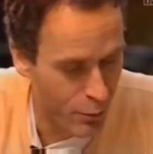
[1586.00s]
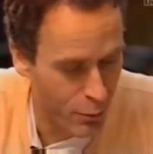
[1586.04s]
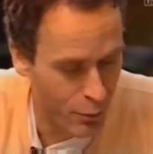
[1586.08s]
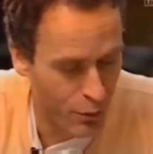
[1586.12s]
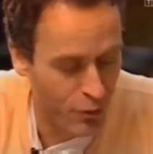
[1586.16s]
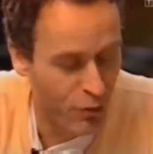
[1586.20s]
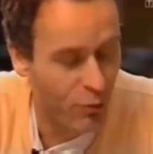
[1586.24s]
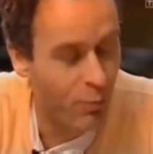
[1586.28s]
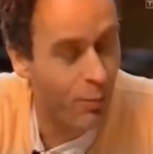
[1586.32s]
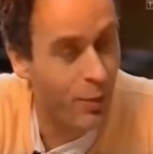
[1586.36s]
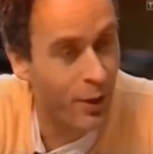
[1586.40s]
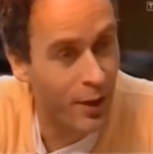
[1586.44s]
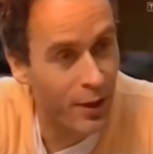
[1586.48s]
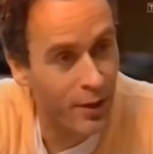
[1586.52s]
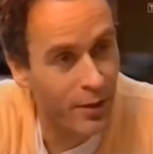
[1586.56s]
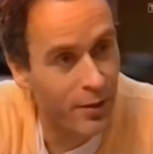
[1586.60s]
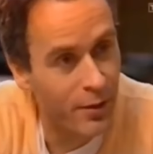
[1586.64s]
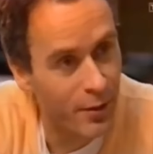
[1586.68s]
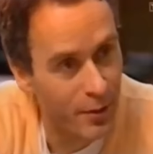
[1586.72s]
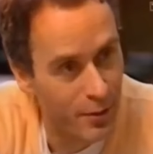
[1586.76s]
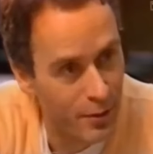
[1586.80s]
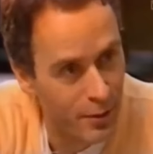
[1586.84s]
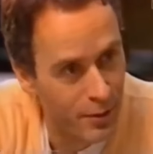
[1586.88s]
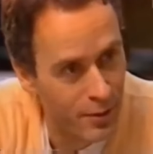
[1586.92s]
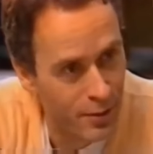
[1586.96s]
ta cała
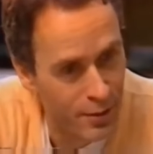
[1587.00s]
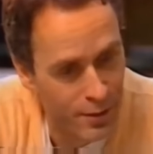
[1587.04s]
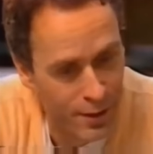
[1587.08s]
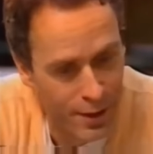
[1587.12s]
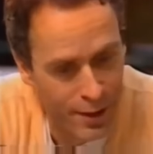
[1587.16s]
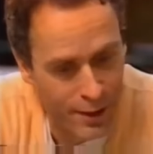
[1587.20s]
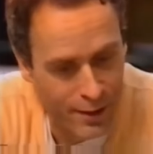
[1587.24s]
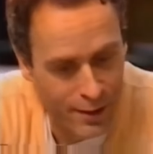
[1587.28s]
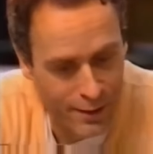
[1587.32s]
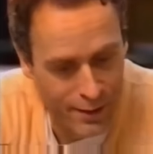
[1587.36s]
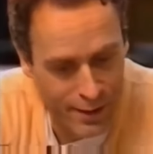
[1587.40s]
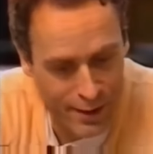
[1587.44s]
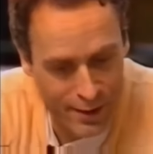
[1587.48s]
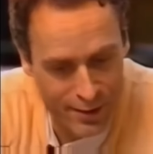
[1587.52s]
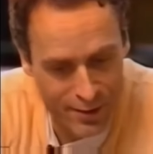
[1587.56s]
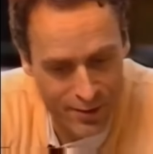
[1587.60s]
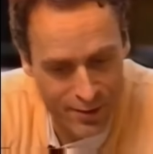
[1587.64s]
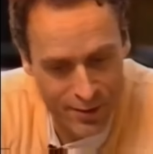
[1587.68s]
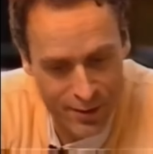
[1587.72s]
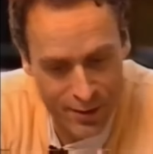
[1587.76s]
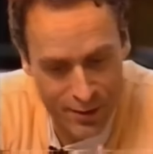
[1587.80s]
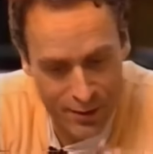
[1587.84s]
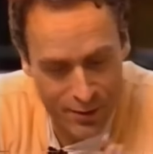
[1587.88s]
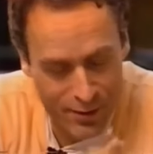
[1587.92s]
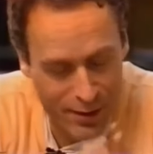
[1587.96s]
energia
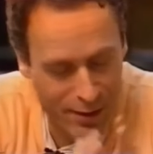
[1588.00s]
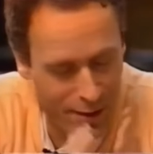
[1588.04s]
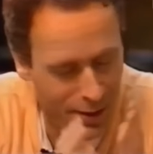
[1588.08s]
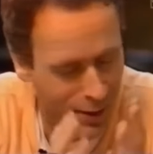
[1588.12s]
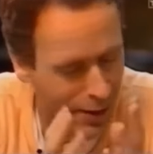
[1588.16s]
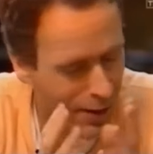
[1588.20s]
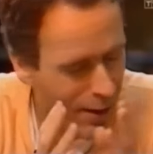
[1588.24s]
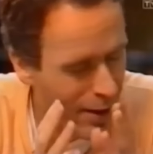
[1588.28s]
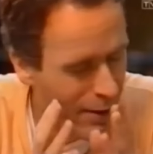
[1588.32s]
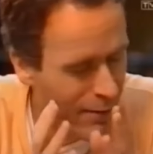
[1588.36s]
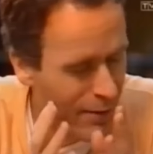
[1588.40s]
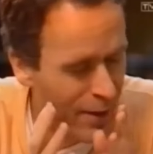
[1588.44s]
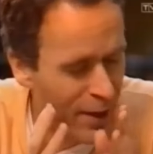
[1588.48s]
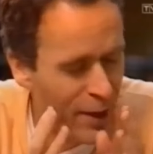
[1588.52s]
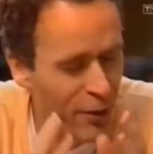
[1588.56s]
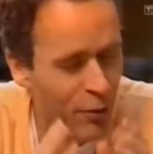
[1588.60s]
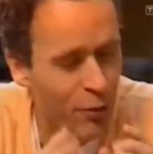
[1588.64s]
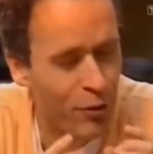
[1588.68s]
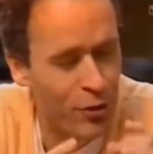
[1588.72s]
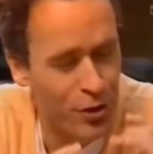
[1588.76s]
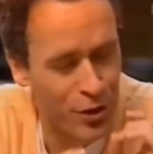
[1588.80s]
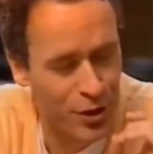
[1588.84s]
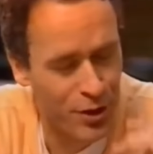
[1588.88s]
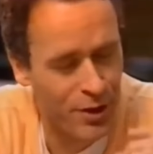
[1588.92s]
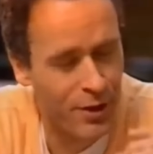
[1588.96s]
wyczerpana już na
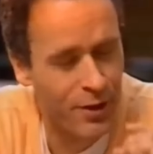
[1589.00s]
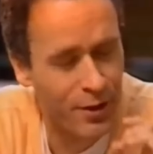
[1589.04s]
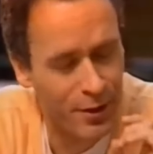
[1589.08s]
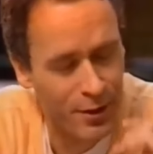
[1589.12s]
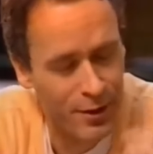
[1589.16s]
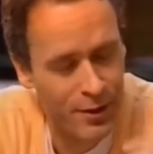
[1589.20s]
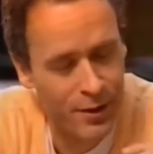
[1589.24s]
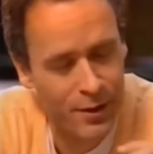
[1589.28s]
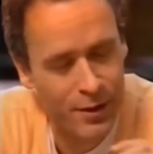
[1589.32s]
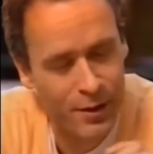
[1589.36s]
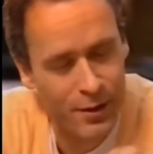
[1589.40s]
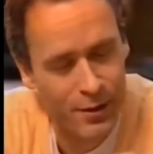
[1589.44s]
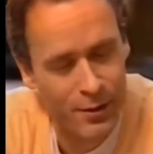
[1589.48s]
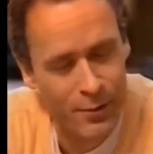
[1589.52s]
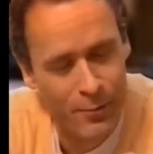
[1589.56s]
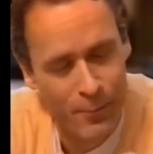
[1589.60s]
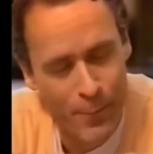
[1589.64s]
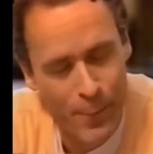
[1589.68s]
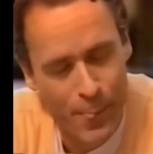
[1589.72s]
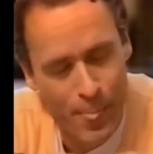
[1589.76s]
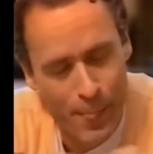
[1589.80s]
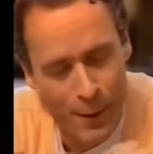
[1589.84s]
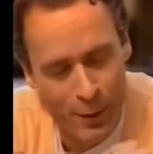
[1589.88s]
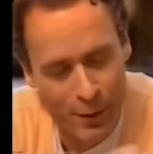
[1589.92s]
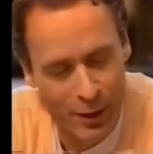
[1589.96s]
normalnym poziomie,
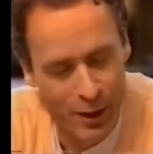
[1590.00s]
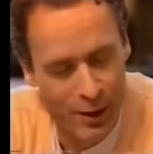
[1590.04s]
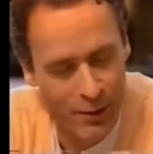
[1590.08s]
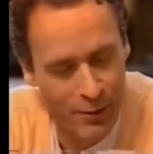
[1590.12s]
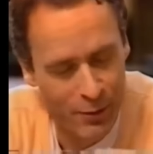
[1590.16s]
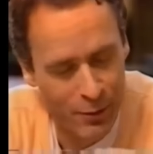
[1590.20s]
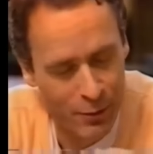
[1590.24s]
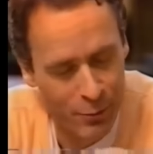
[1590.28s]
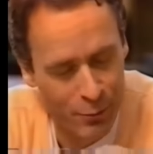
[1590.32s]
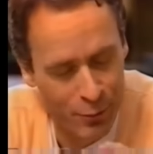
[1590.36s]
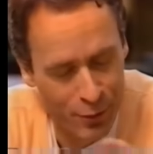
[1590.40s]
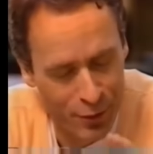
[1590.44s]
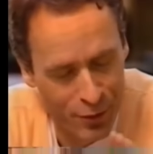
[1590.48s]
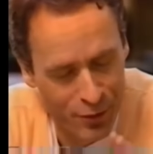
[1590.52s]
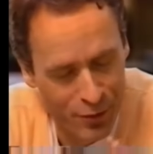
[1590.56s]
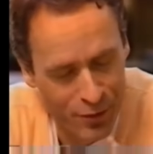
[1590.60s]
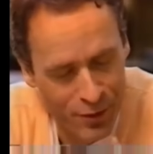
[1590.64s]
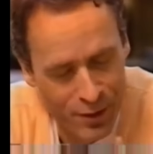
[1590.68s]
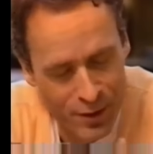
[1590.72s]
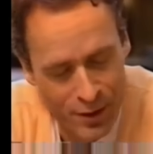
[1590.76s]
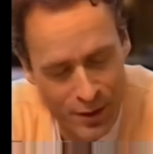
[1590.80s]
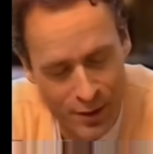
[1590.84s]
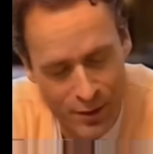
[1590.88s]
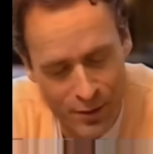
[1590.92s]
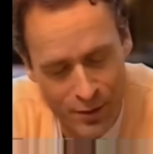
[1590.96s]

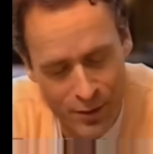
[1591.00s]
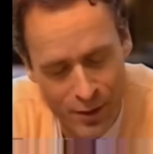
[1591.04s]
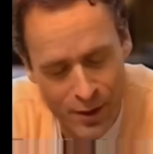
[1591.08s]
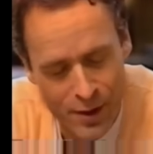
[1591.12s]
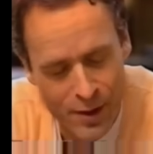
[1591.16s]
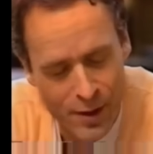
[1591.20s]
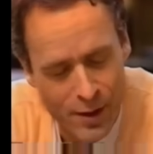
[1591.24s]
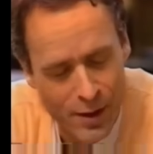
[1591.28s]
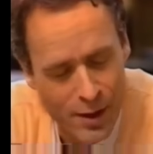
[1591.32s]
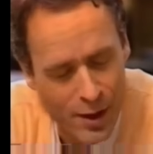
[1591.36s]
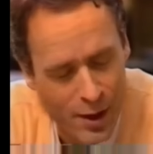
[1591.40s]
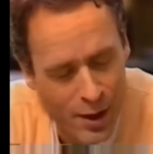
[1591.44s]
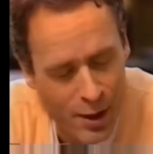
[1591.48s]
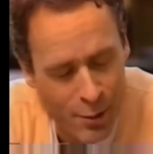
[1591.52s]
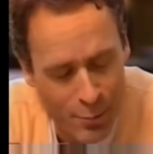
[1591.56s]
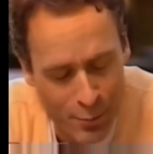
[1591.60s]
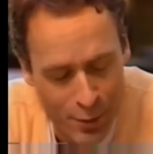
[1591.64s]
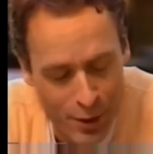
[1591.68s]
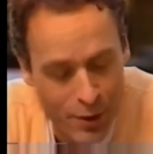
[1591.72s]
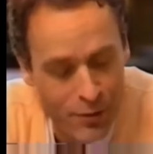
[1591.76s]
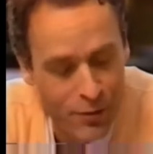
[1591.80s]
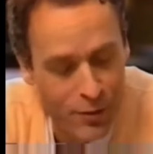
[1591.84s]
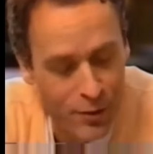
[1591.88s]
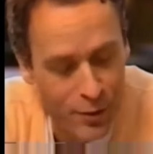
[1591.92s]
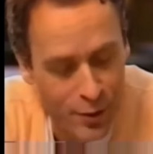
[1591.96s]
znowu byłem
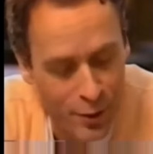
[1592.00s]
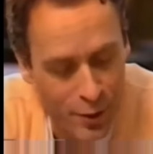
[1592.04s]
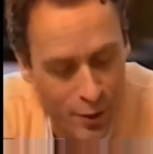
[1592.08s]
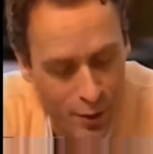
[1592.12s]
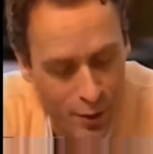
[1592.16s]
sobą.